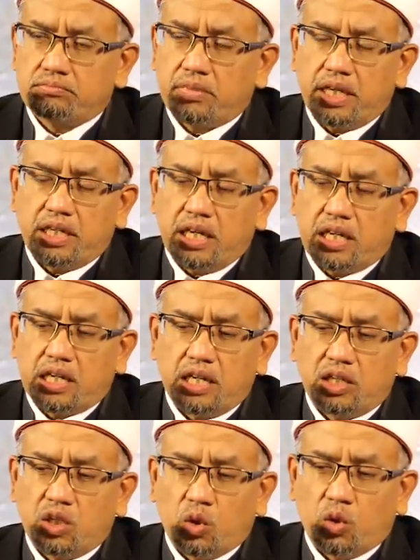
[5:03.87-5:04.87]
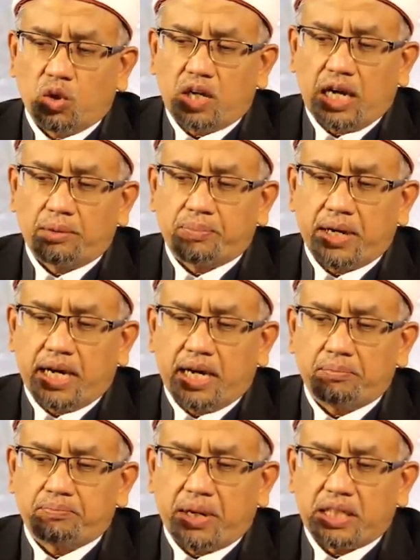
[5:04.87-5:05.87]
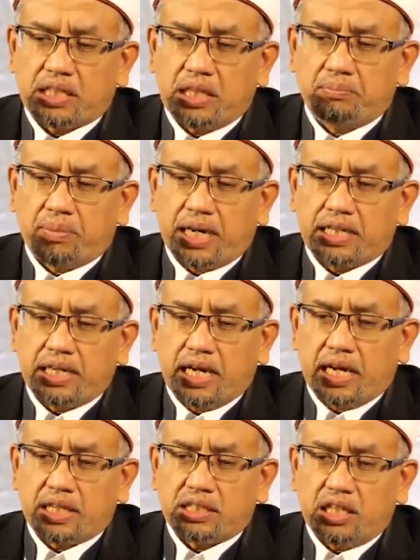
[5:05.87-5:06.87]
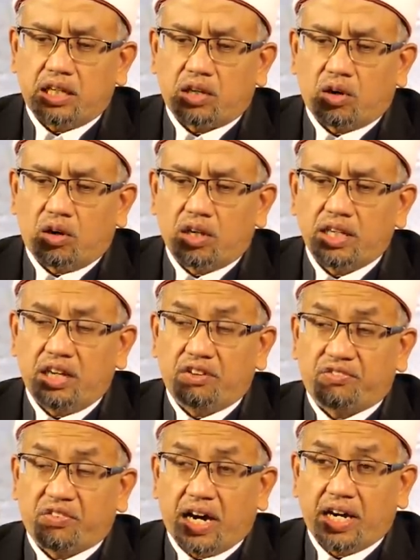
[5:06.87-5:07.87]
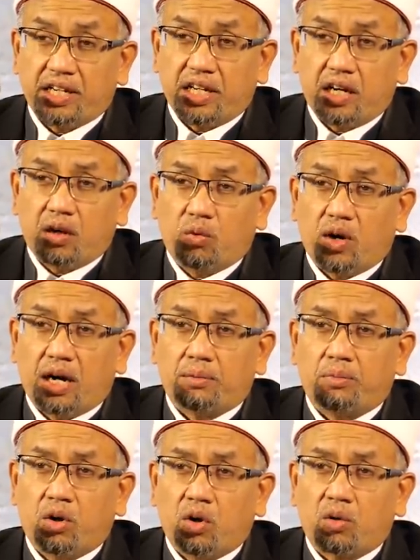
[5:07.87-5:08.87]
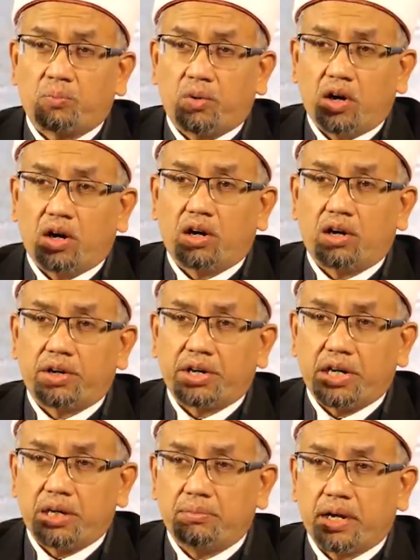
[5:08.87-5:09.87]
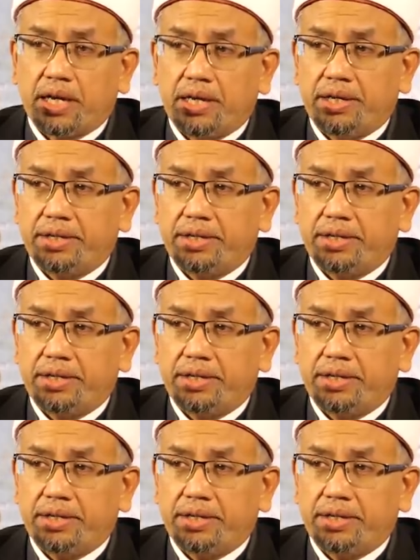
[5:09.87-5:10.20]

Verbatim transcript: ไม่ได้ขึ้นอยู่กับการปฏิบัติหน้าที่ของอีกฝ่ายหนึ่งว่าบกพร่องหรือไม่